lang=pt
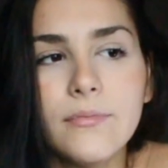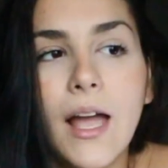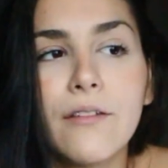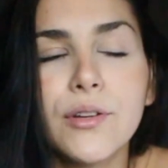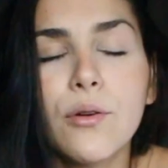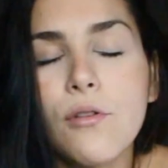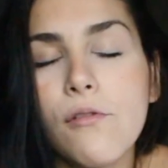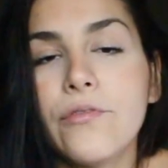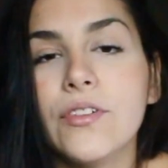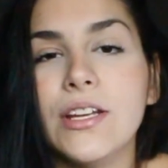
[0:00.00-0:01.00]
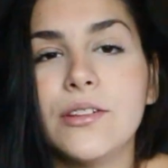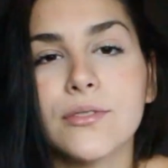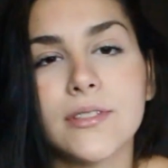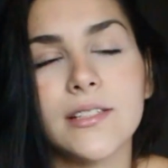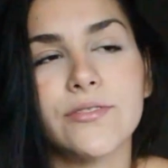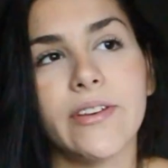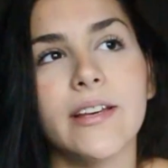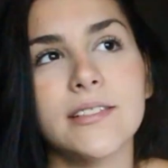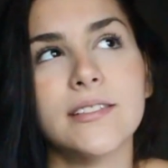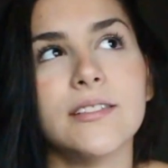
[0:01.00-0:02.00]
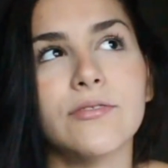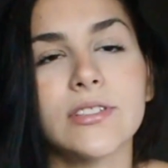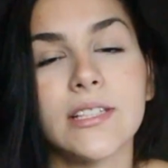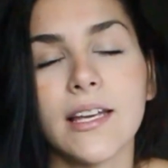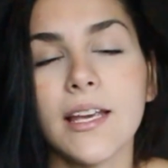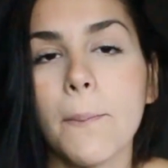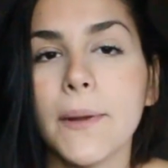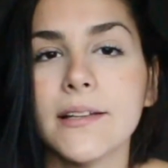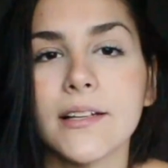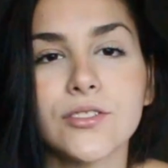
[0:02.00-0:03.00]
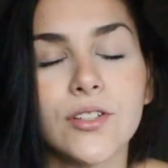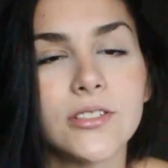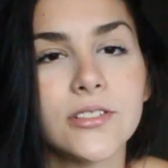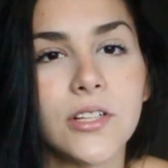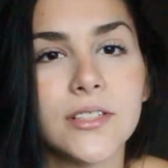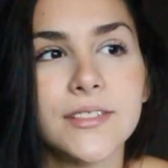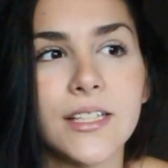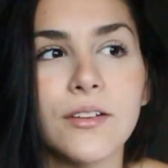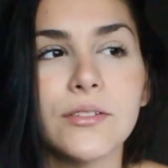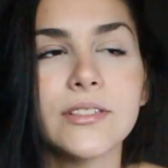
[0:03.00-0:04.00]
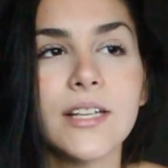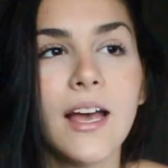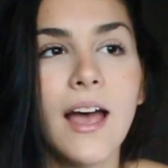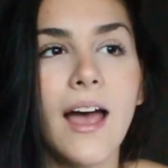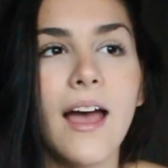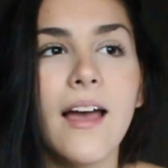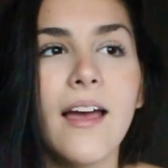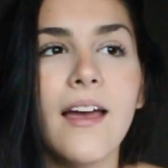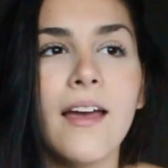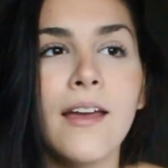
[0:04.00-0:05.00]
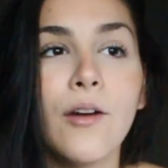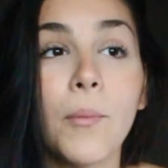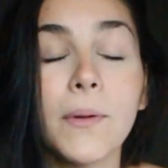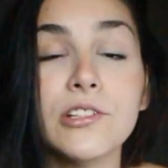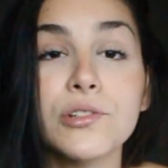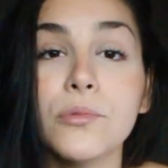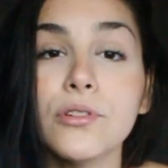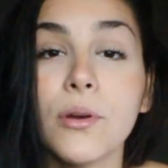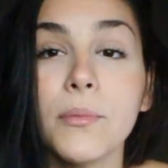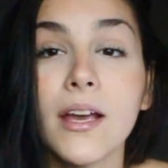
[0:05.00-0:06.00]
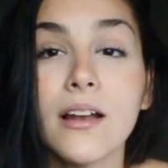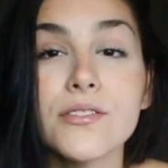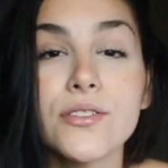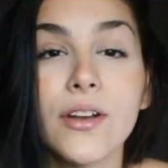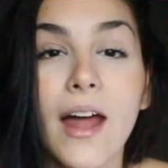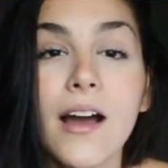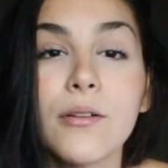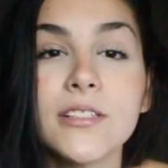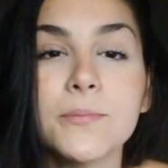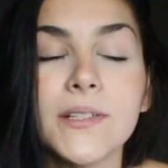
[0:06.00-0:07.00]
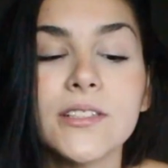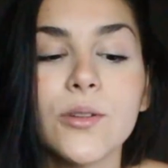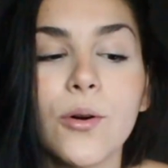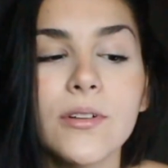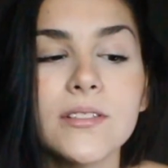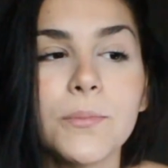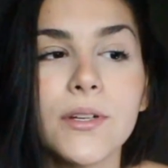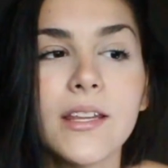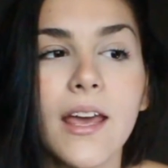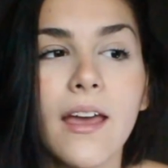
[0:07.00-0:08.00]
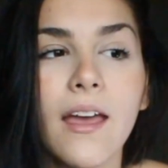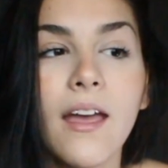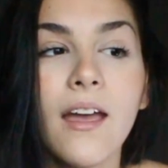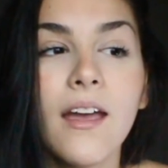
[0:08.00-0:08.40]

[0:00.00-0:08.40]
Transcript: haviam conflitos às vezes e você tem que aprender as coisas sozinhos. É, eu aprendi muito a me relacionar com as pessoas, porque